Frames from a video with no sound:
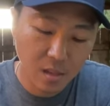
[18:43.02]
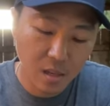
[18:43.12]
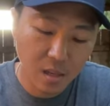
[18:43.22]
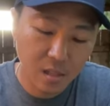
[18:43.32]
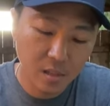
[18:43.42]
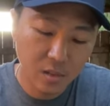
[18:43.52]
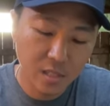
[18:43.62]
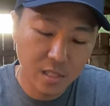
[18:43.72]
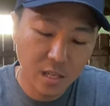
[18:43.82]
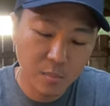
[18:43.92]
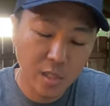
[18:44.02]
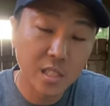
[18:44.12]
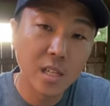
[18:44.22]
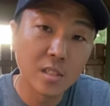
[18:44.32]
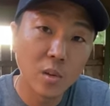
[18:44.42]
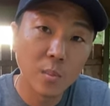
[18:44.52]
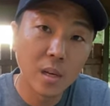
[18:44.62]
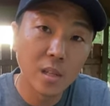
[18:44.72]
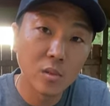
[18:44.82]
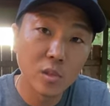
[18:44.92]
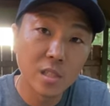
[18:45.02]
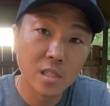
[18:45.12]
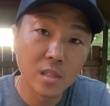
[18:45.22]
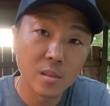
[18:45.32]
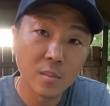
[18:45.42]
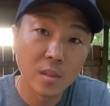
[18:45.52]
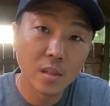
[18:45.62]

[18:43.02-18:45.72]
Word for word: 야 이거 진짜 몇 시간 전만 해도 지금